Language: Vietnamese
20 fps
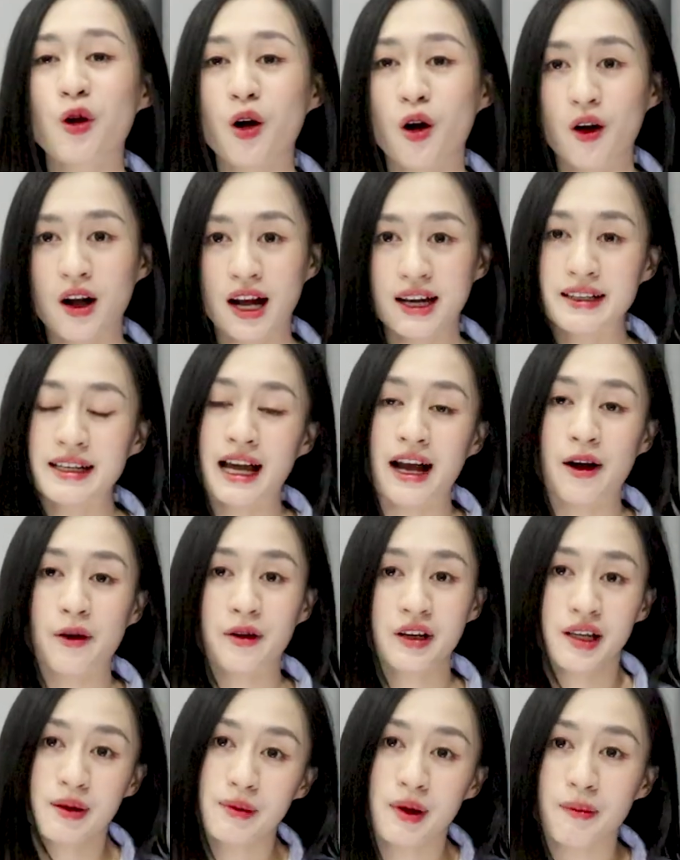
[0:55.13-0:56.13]
khó khăn nào
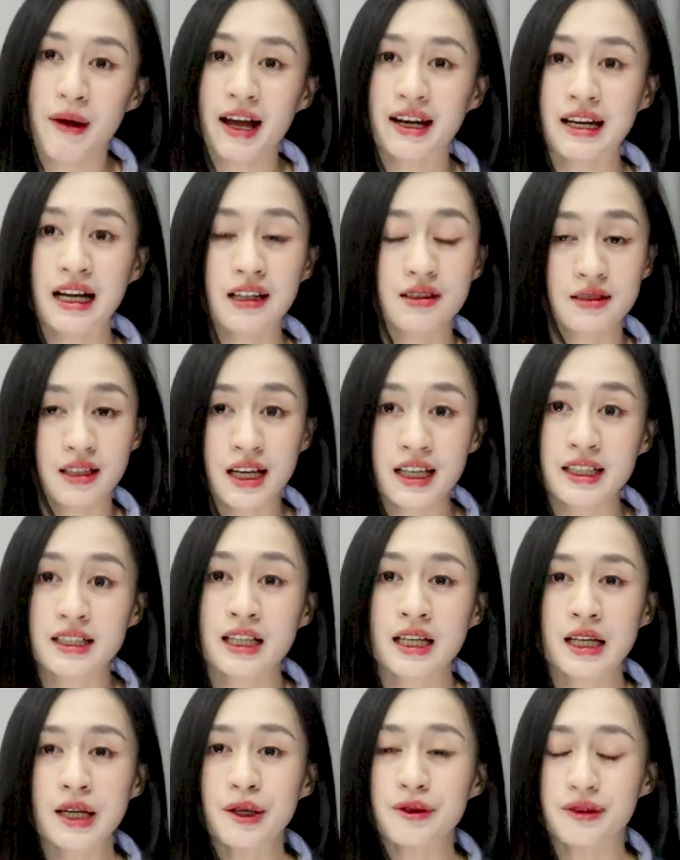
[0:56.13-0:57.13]
khi mà bạn đã ở đây
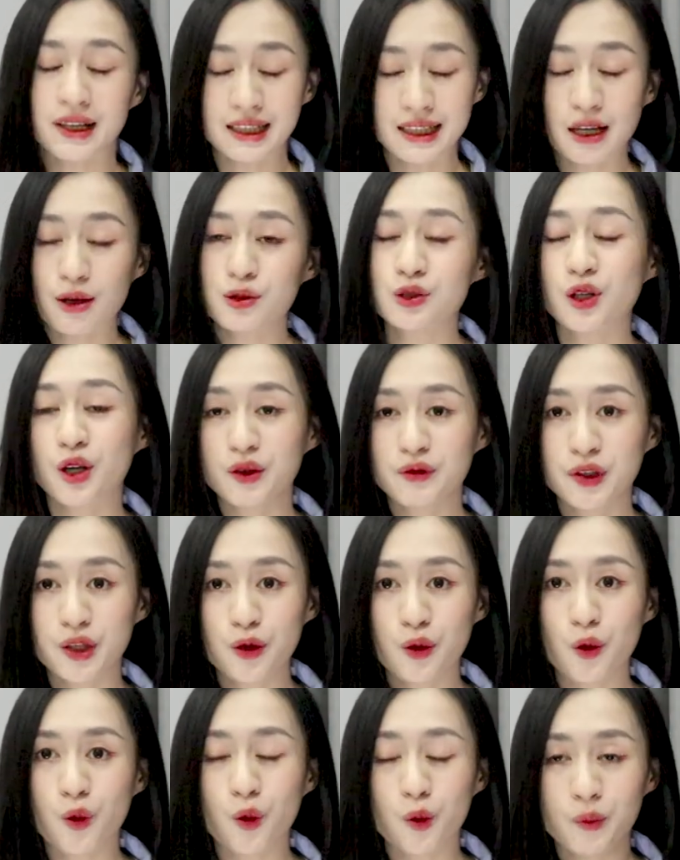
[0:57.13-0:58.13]
và theo dõi
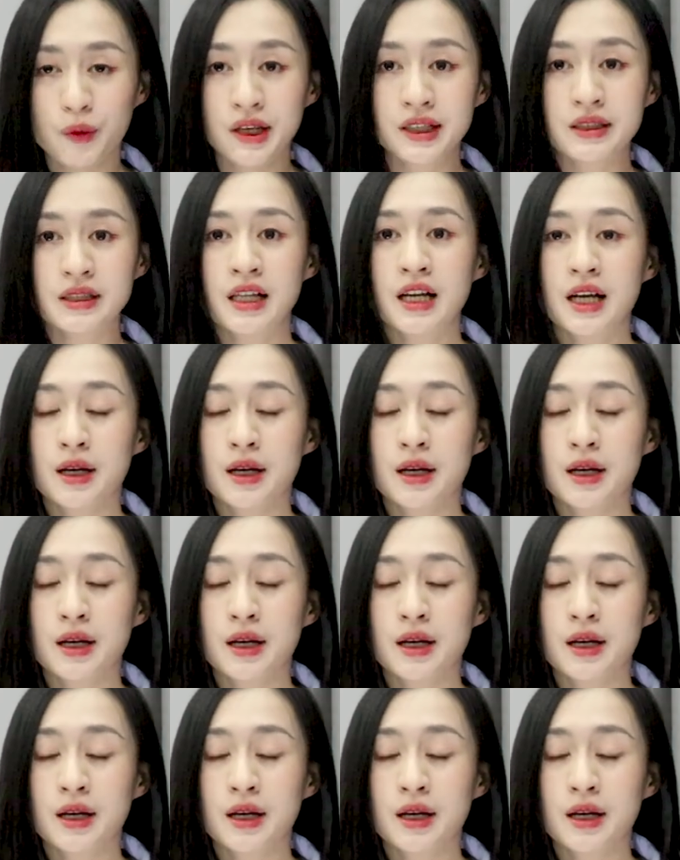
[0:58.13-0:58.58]
video của mình.